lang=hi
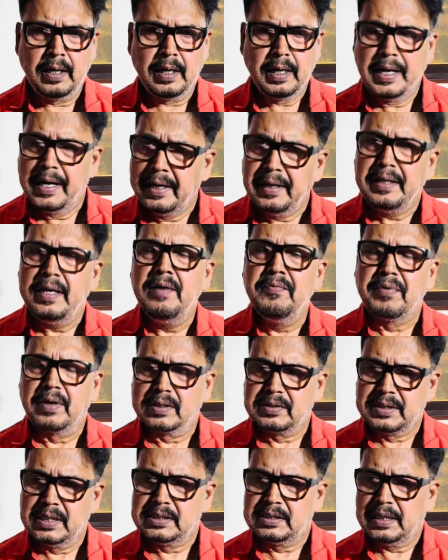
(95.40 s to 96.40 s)
एनडीए
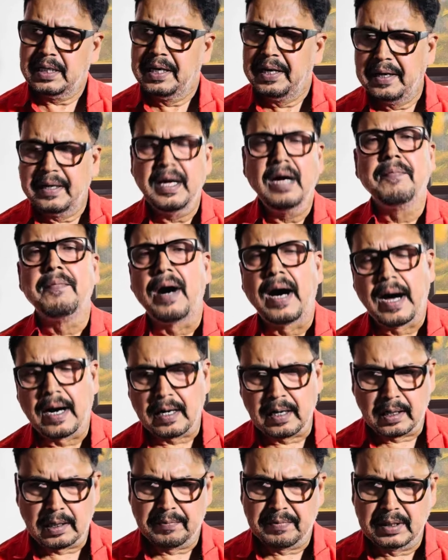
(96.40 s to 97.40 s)
वर्सेस इंडिया
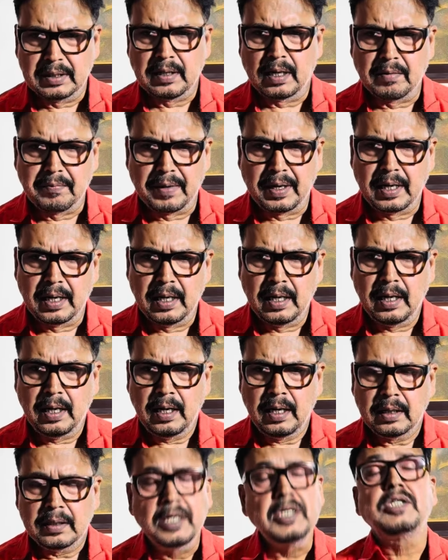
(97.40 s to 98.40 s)
महागठबंधन में
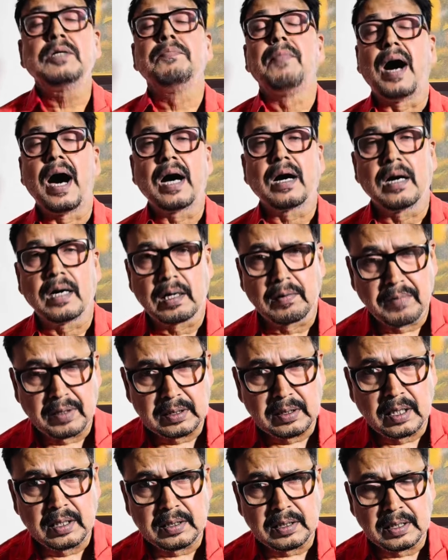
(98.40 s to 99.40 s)
किस
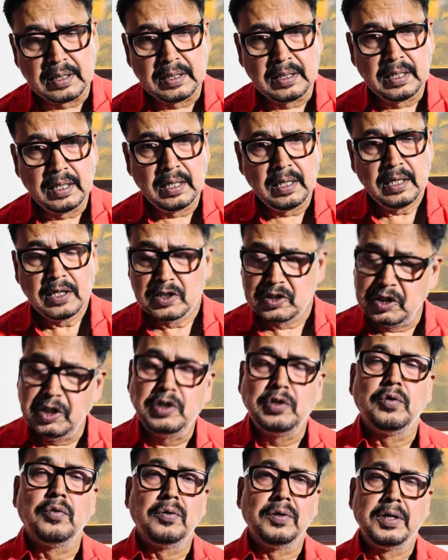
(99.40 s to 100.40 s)
महागठबंधन की
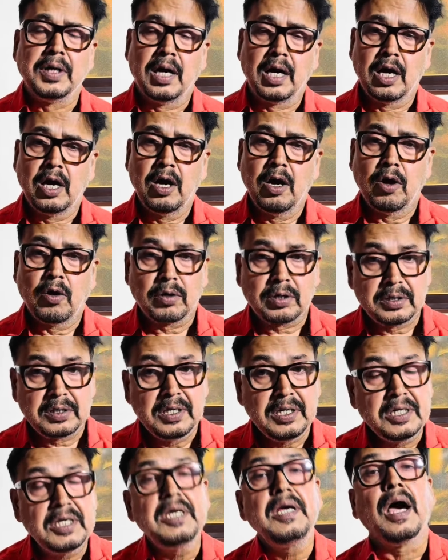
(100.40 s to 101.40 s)
जीत होनी है और
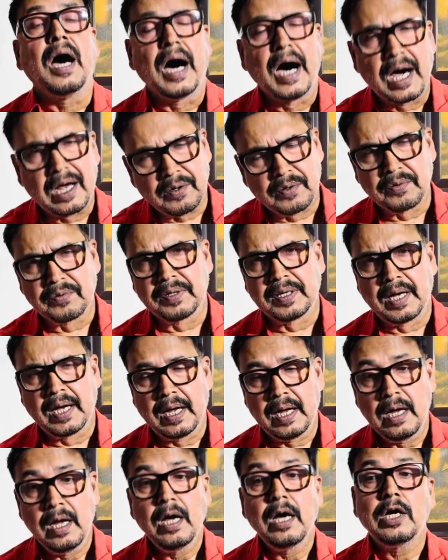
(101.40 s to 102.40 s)
किन की हार होनी है
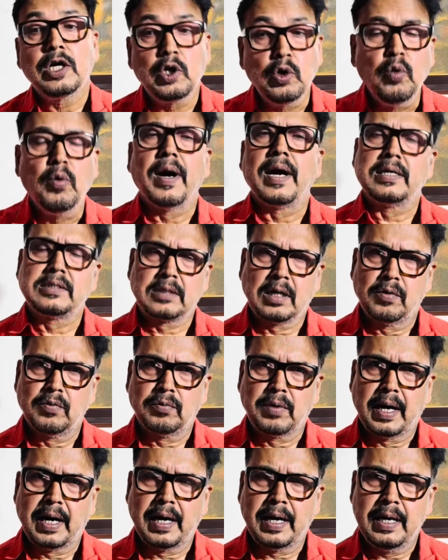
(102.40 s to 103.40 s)
क्यों ऐसा
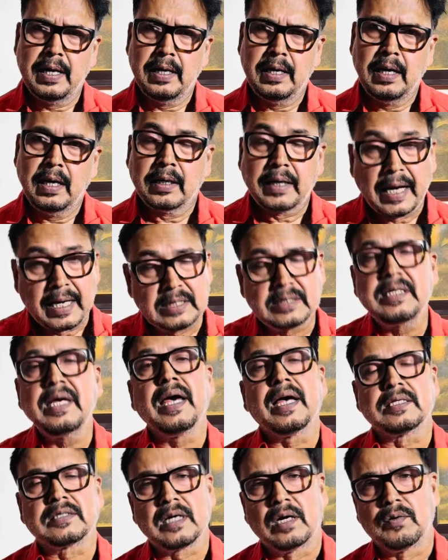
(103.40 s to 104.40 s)
होना है कैसे
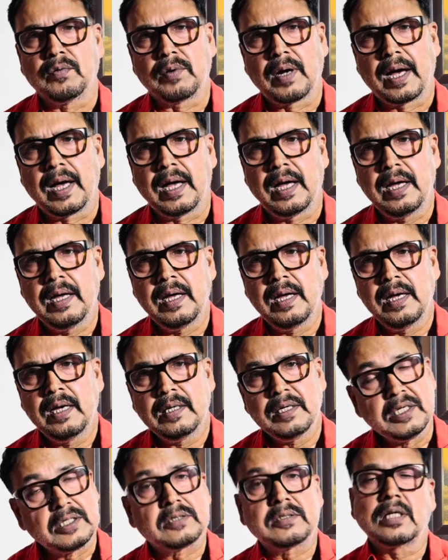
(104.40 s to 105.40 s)
ऐसा होना है
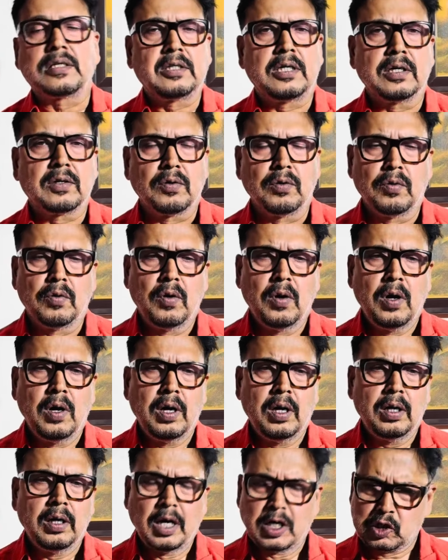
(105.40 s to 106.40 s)
इस तथ्य को
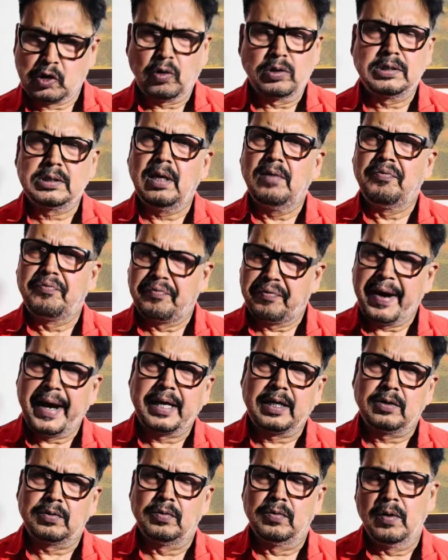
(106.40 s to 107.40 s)
एस्ट्रोलॉजिकल
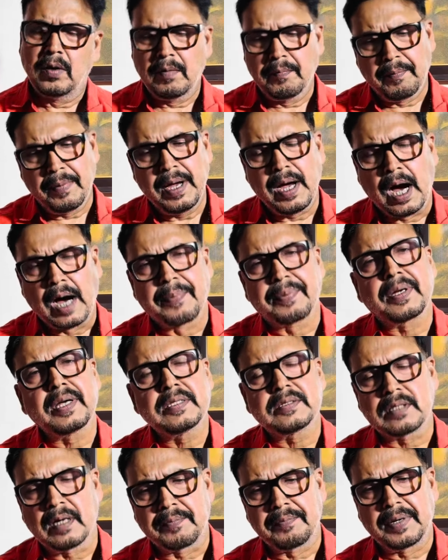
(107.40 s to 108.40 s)
फैक्ट को मैं आपके
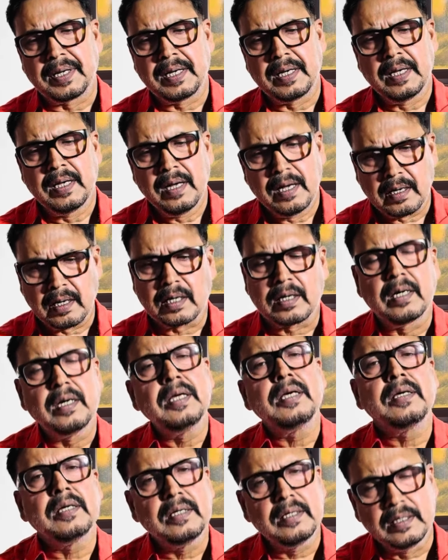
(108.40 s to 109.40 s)
सामने रखने
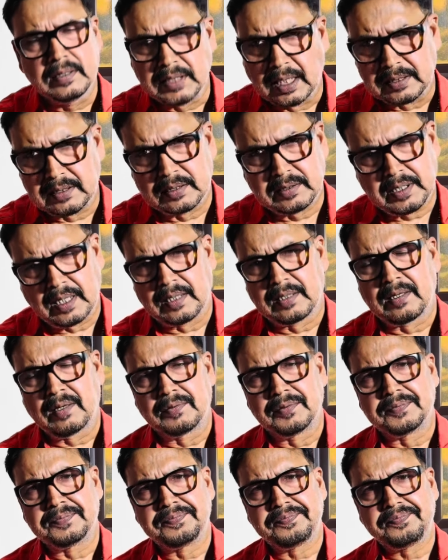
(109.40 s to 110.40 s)
की इजाज़त चाहता हूं